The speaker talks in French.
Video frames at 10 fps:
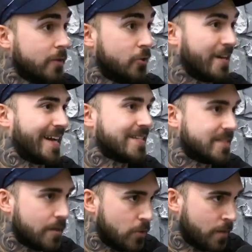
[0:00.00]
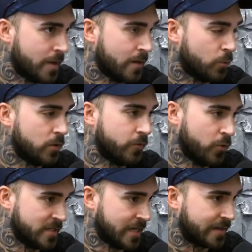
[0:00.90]
de rassemblement au niveau
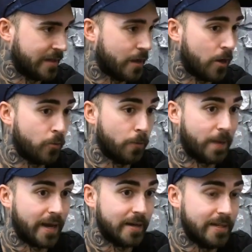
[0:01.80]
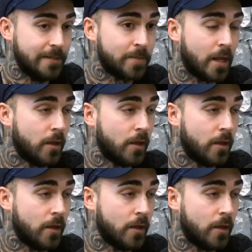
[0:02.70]
des entraîneurs pour parler